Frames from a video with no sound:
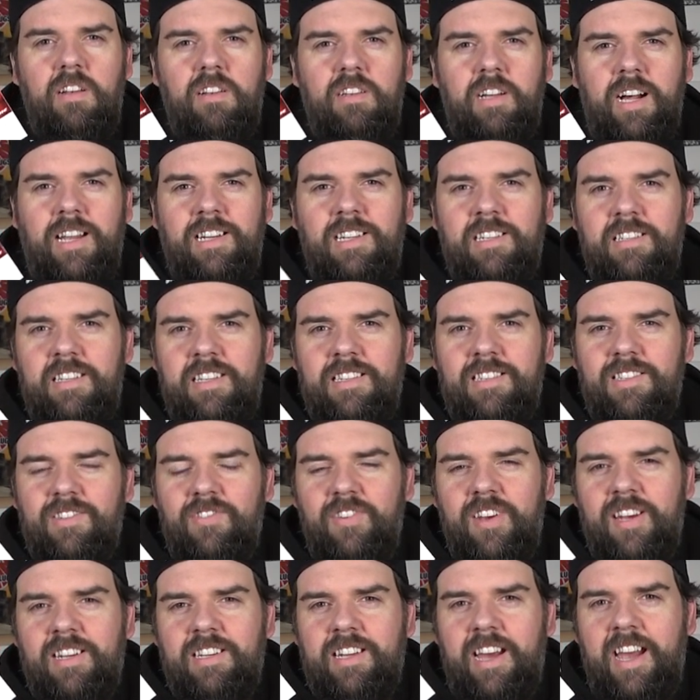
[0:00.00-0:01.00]
Allerdings
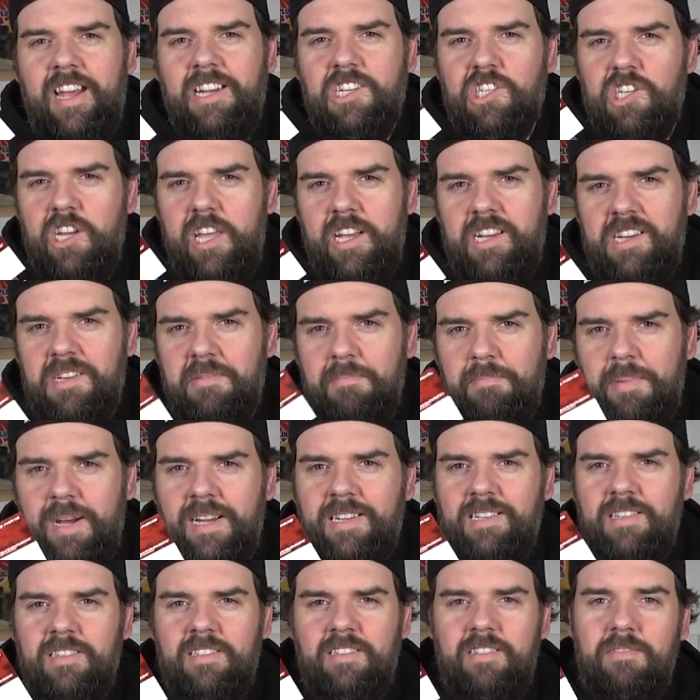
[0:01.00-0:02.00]
werden Einschläge in
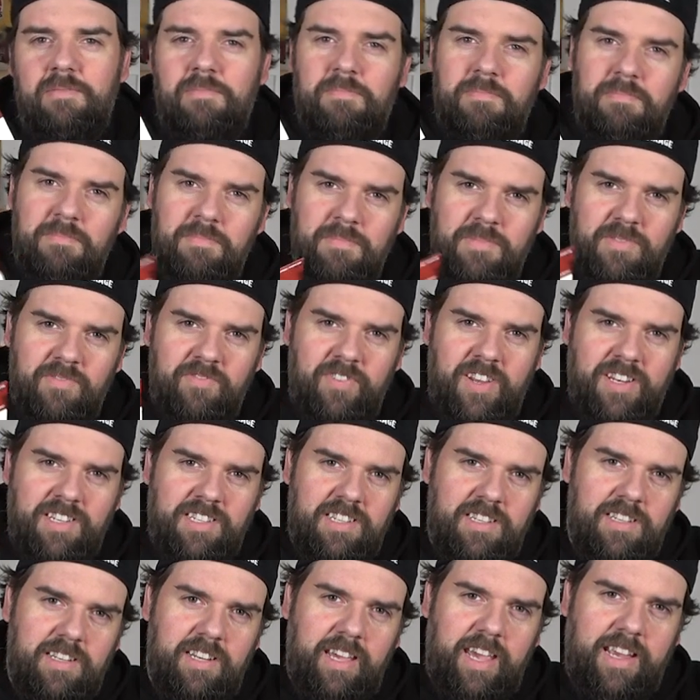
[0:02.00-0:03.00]
Banden, wenn
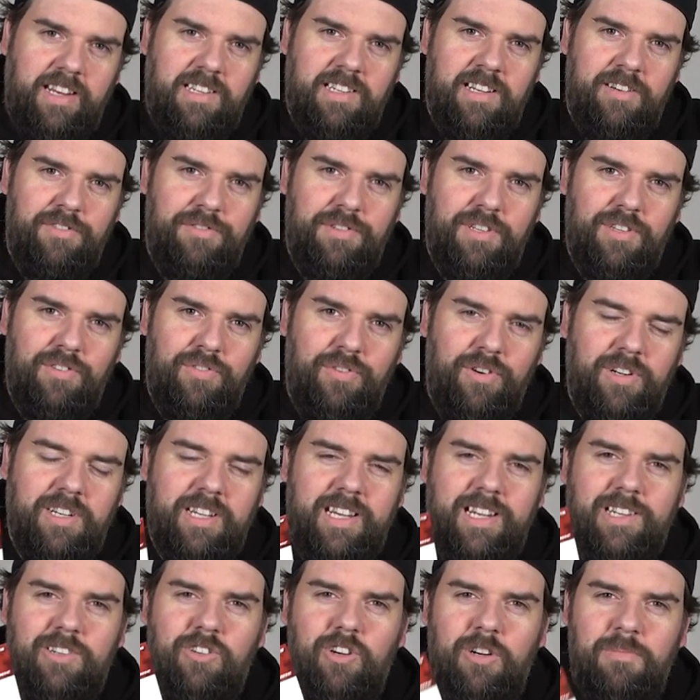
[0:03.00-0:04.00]
die direkt auf das
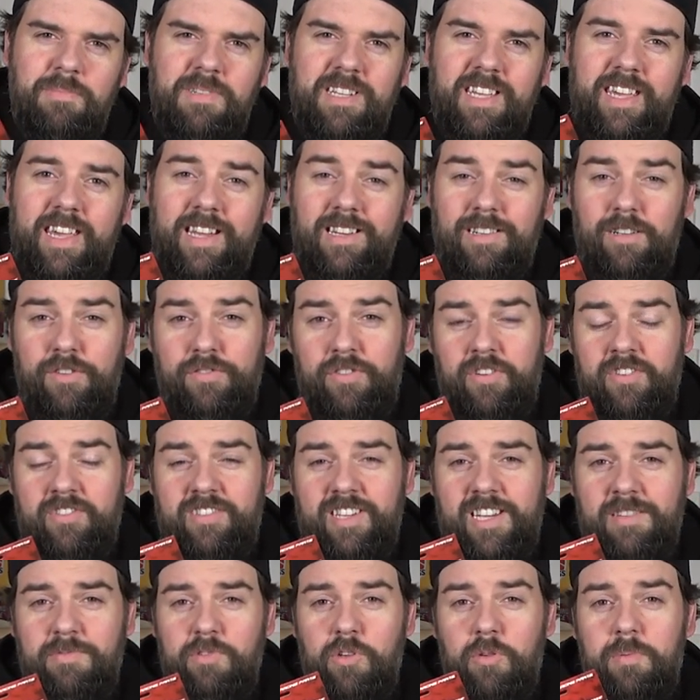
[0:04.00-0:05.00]
Vorderrad kommen, direkt auf den
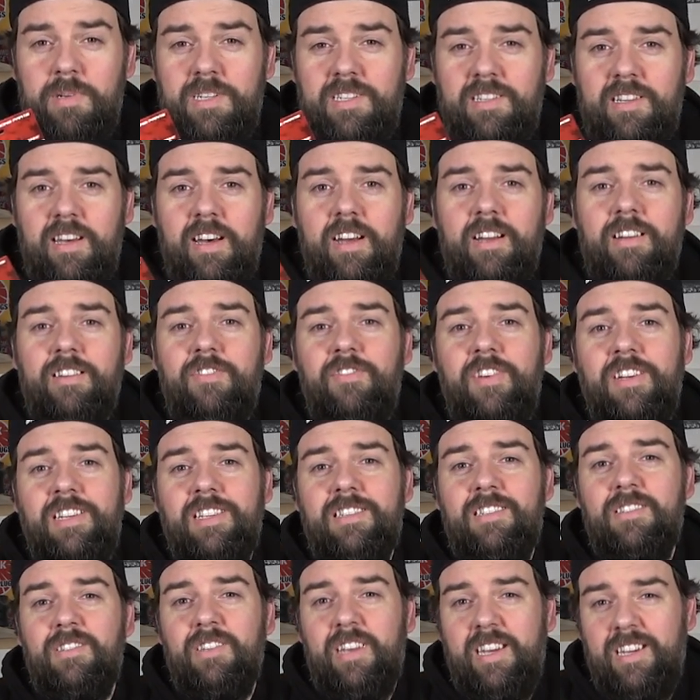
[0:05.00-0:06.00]
Servo übertragen. Wenn
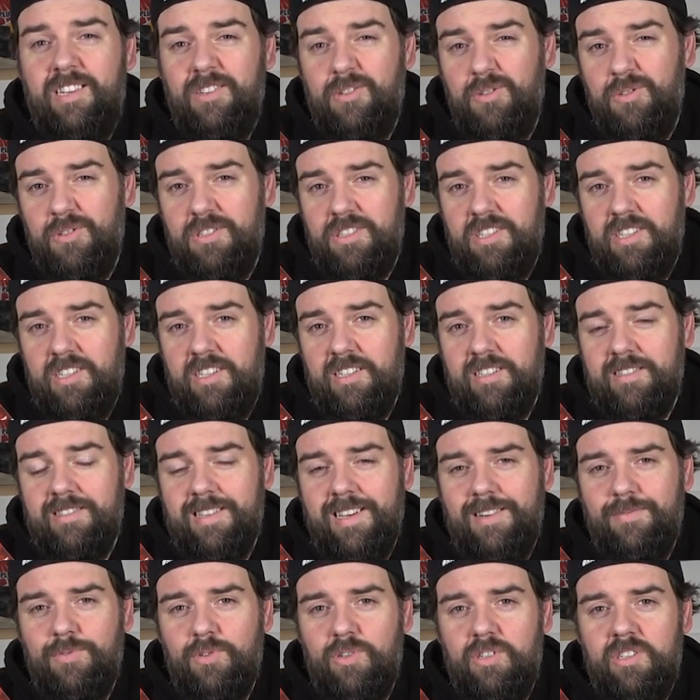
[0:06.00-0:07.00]
das ein recht günstiger
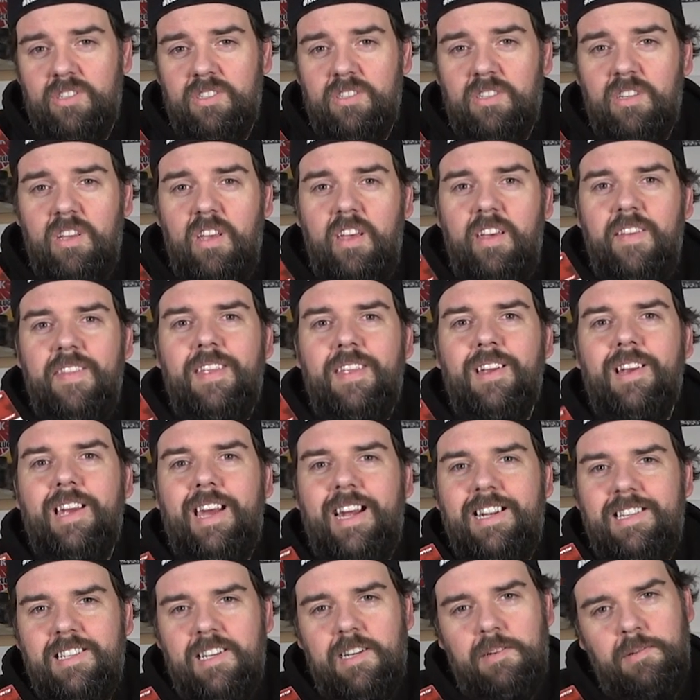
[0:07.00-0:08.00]
Servo ist,
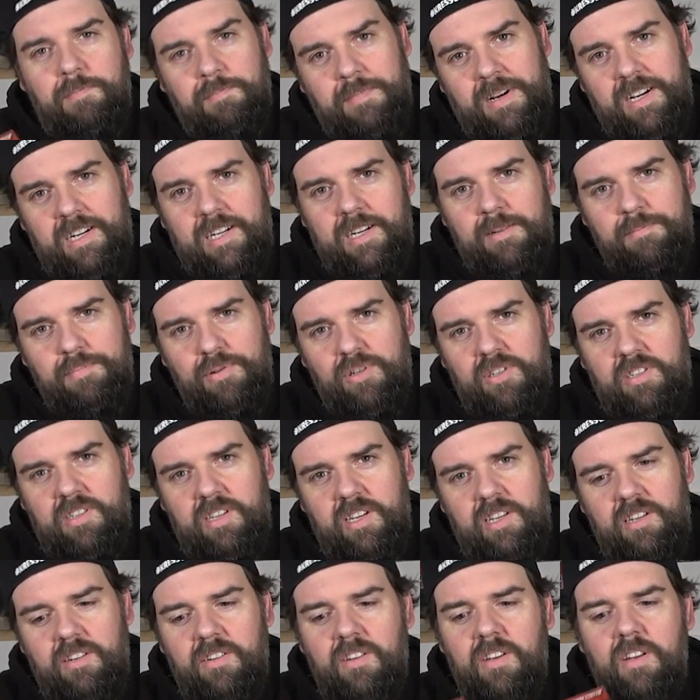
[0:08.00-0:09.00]
kann der mal kaputt
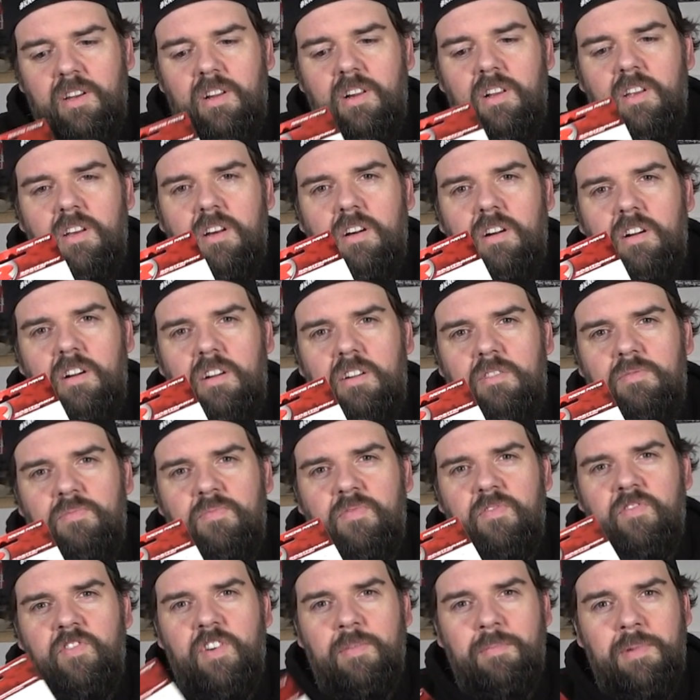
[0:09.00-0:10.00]
gehen. Ähm,
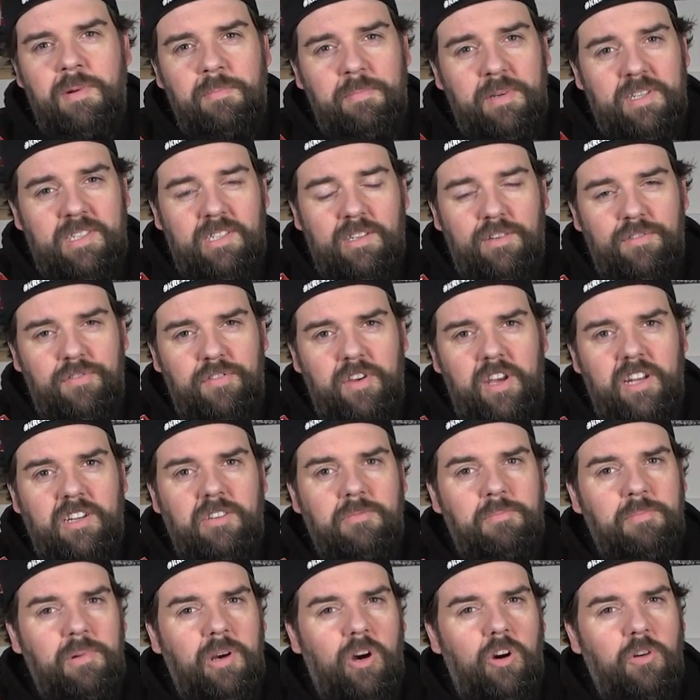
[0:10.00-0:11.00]
wenn man besser
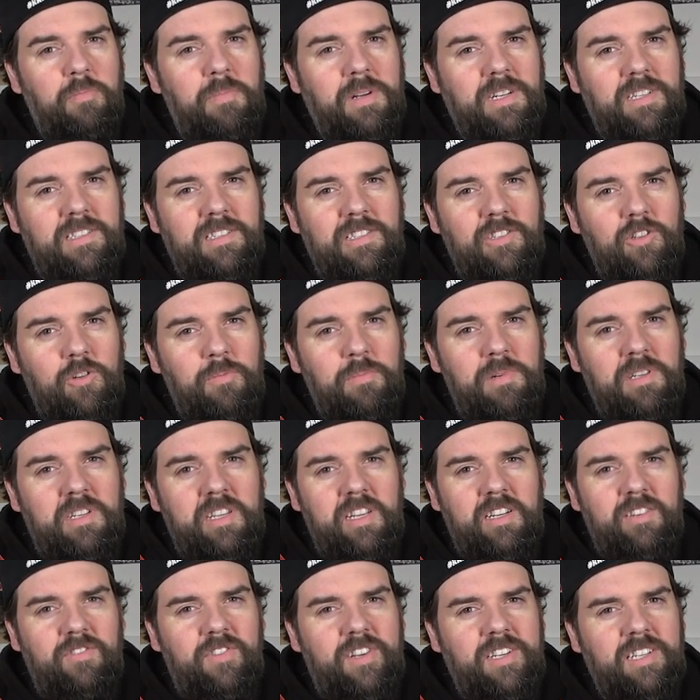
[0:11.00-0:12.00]
fährt, braucht man das nicht
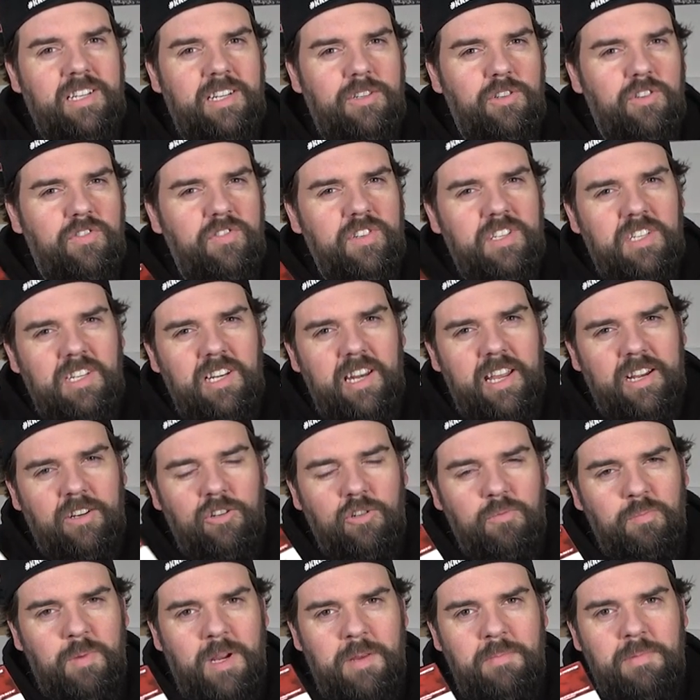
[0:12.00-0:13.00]
unbedingt, wenn dadurch wird die
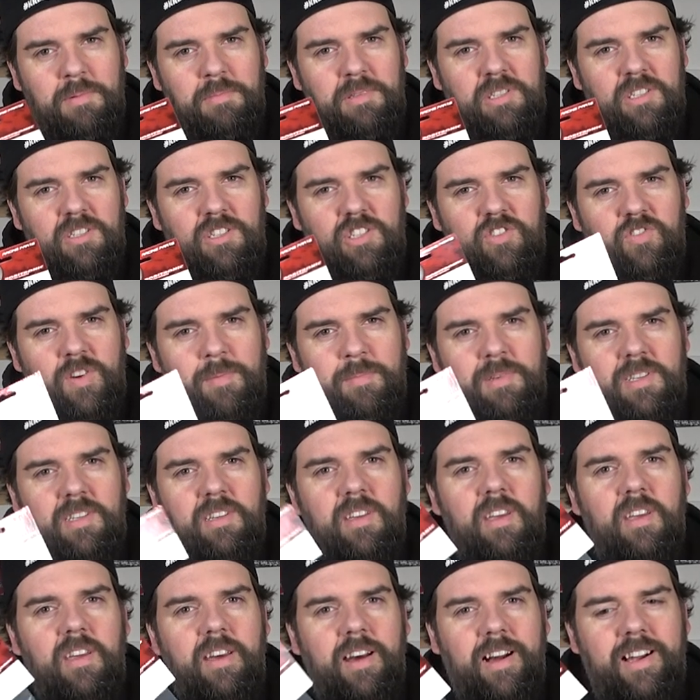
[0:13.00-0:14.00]
Lenkung manchmal ein bisschen schwammig.
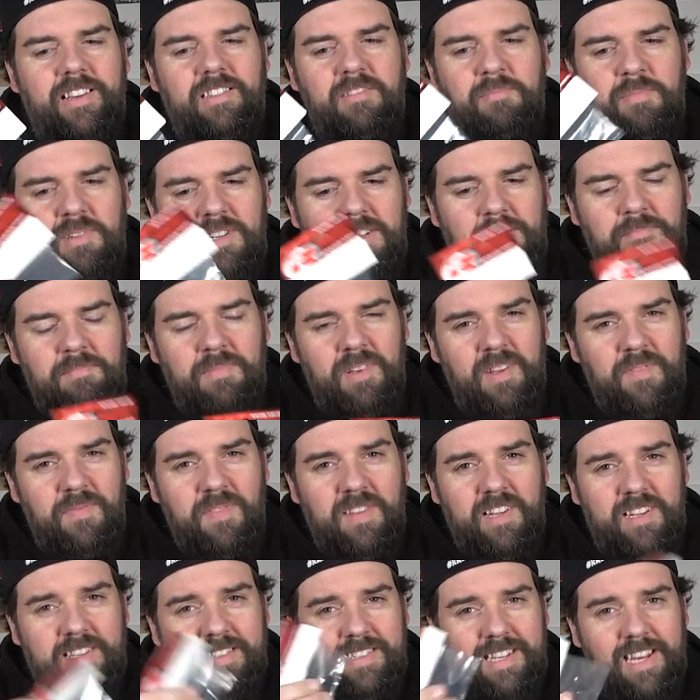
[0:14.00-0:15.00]
Also mit einem
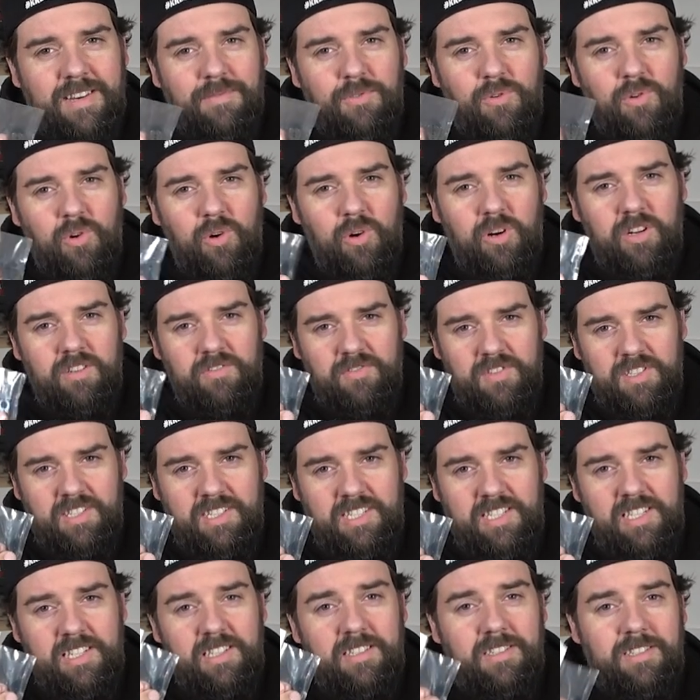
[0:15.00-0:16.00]
Servohorn, wie es
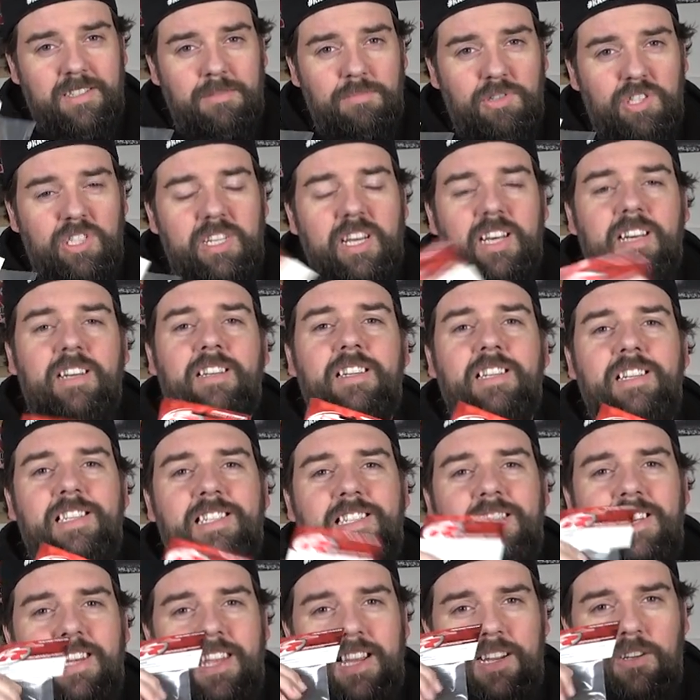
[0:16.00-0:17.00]
hier ist, einem Stachel,
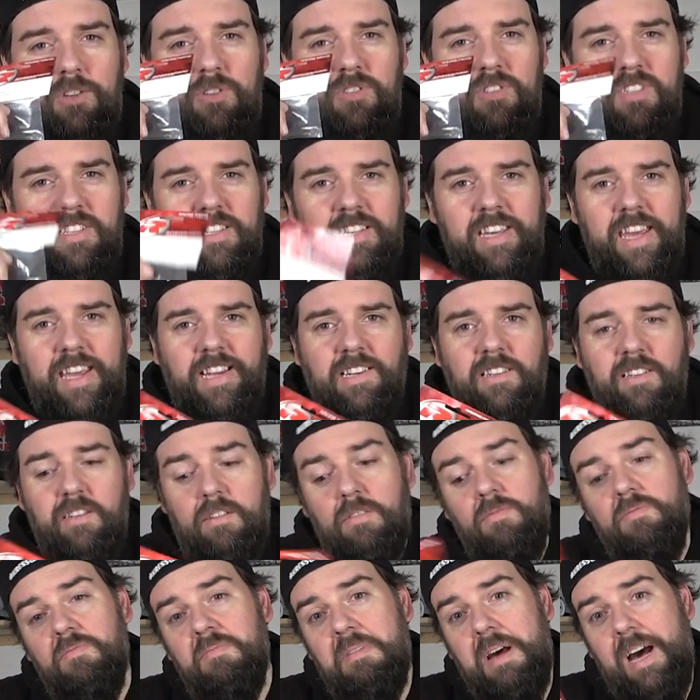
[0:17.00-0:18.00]
ist die Lenkung
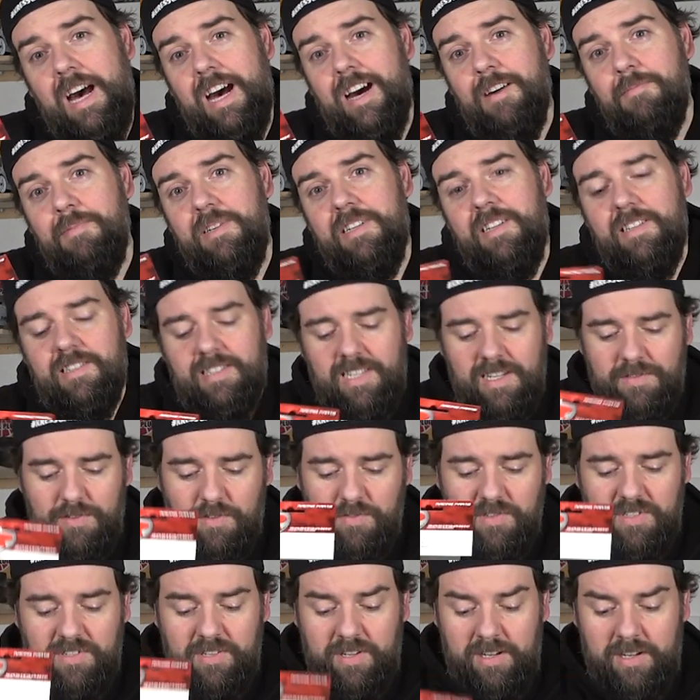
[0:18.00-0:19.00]
direkter, aber der Servo
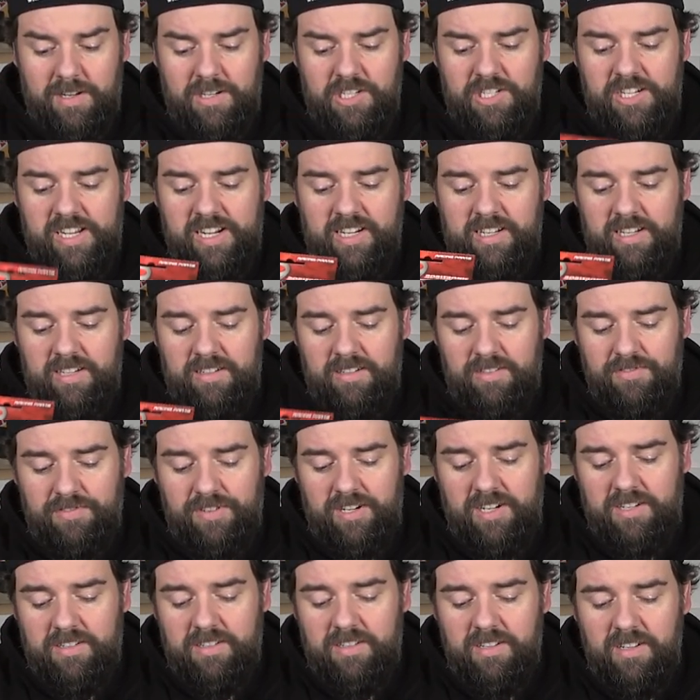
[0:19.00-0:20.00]
wird stärker
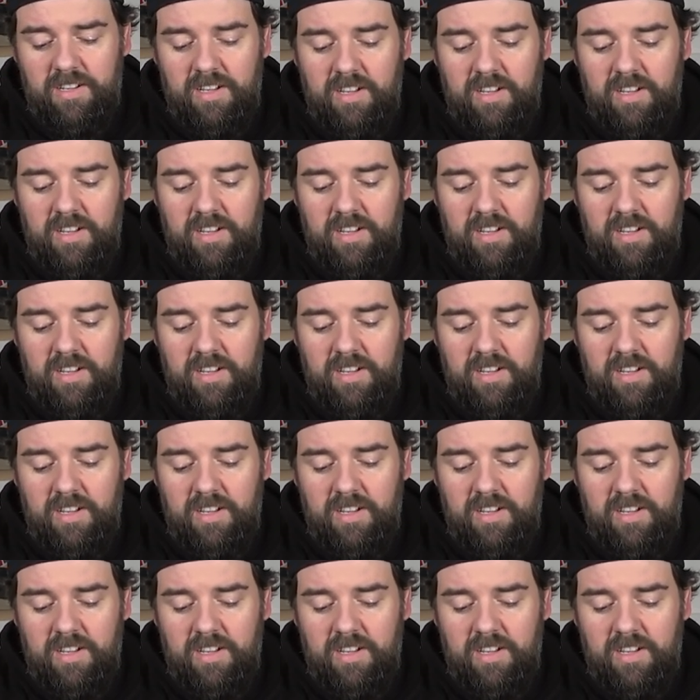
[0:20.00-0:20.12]
angefallen.